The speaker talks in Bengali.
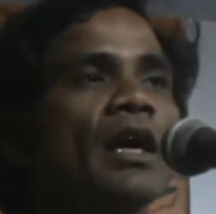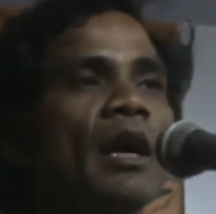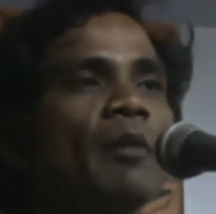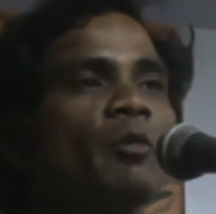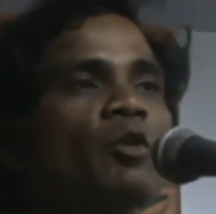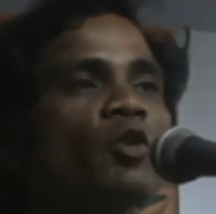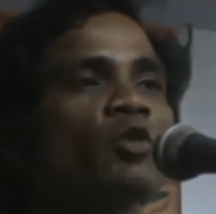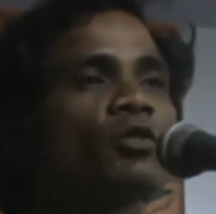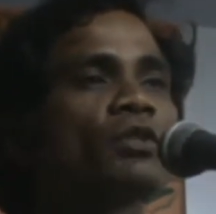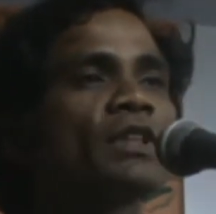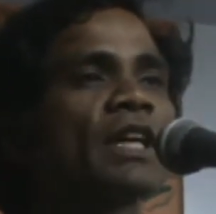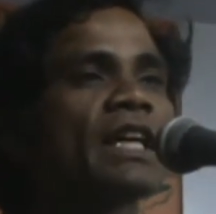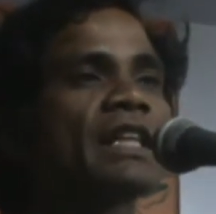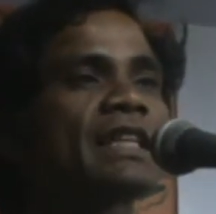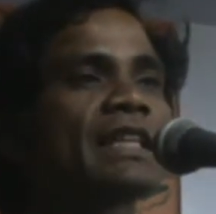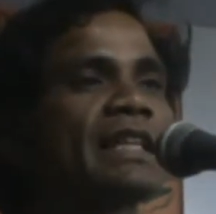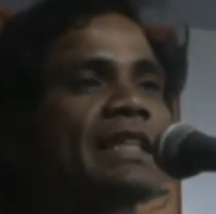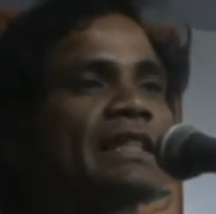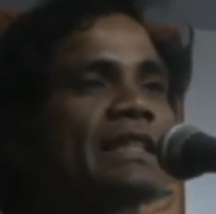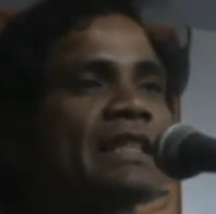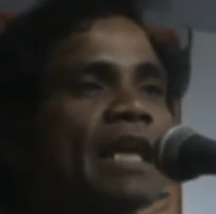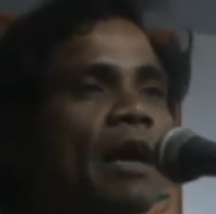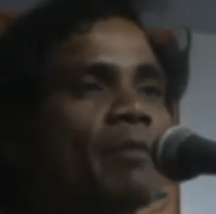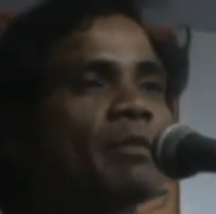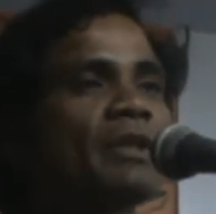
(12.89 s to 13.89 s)
এবং উত্থানকে
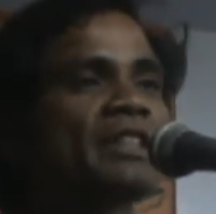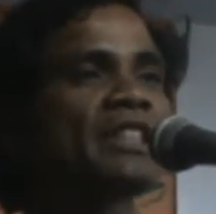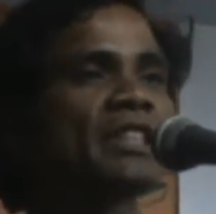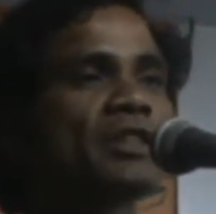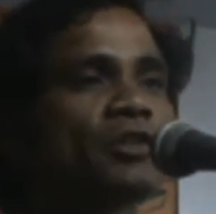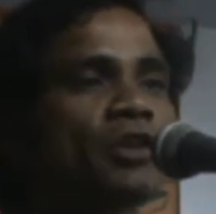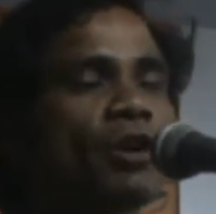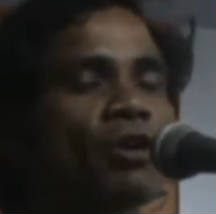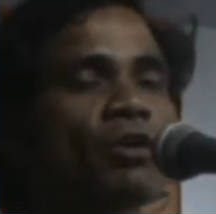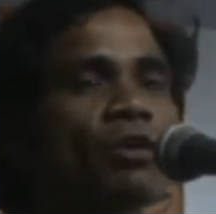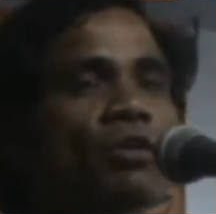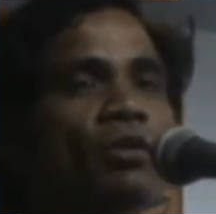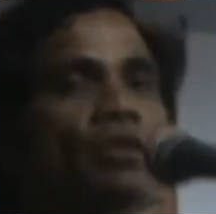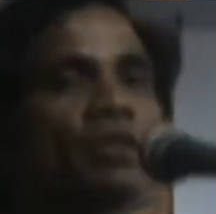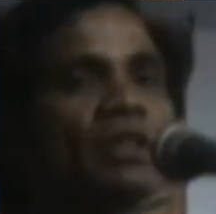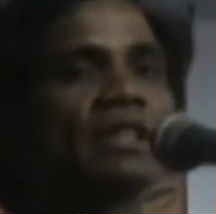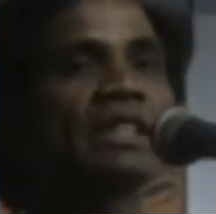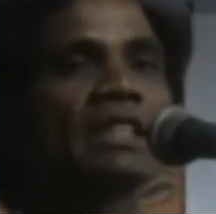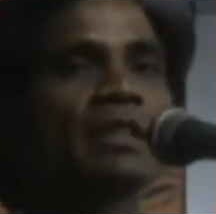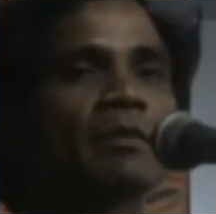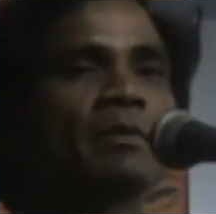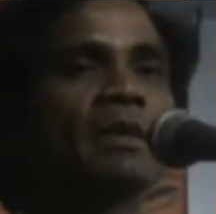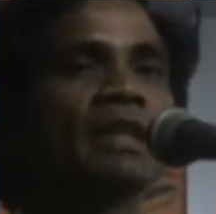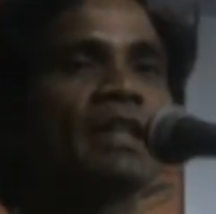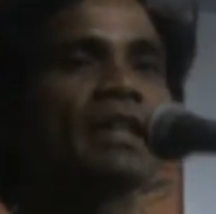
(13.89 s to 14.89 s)
সামাজিক সংগঠন
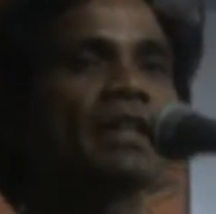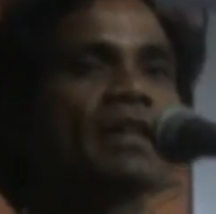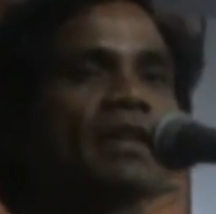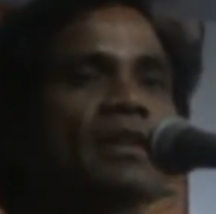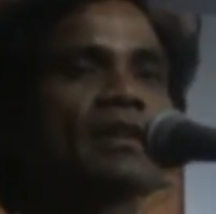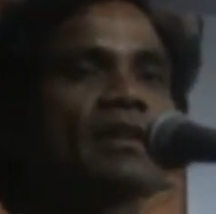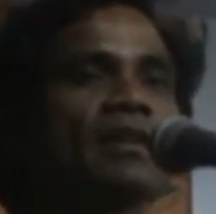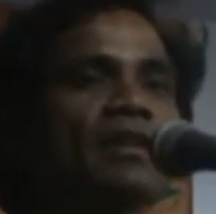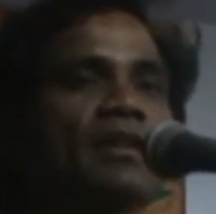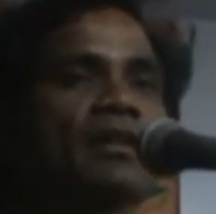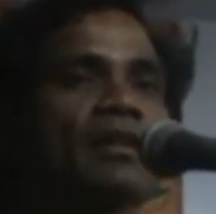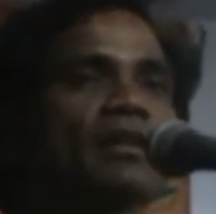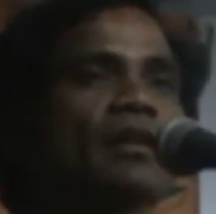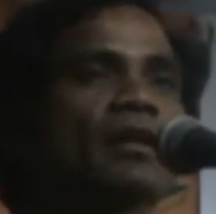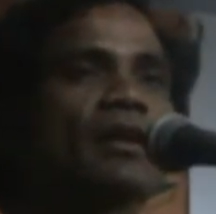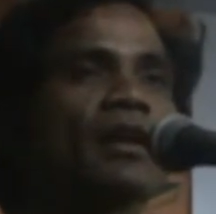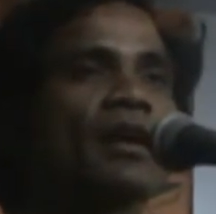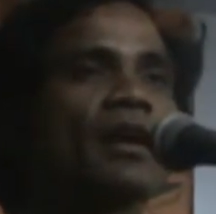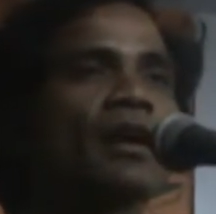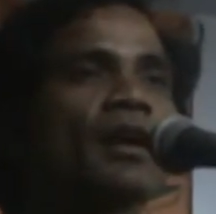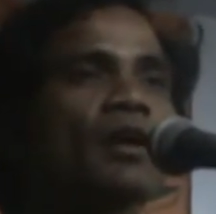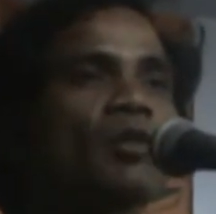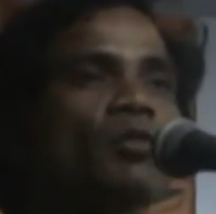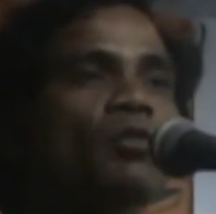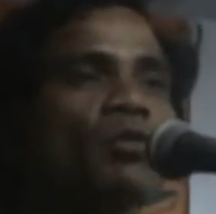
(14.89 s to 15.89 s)
হিসেবে
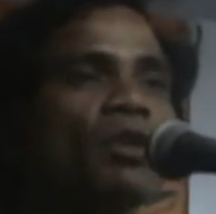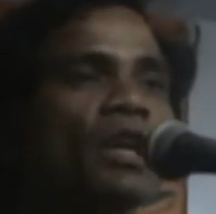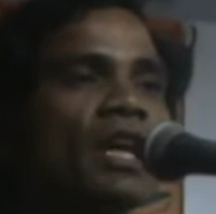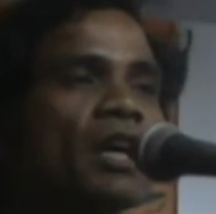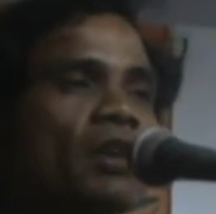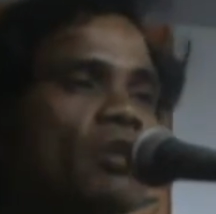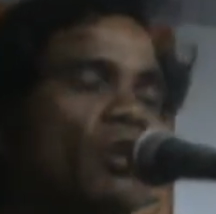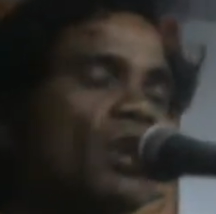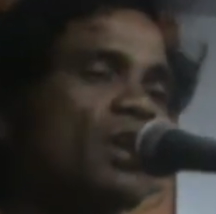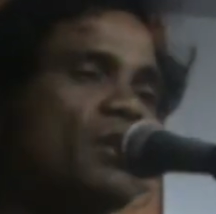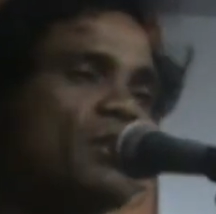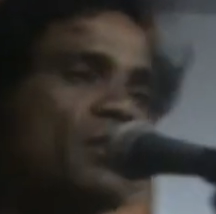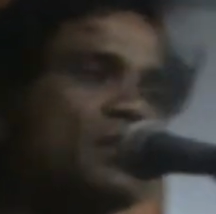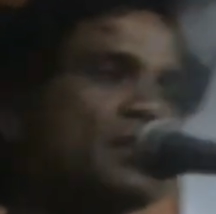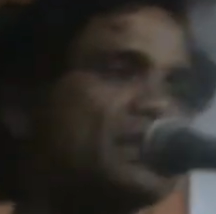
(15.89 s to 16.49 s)
উল্লেখ করা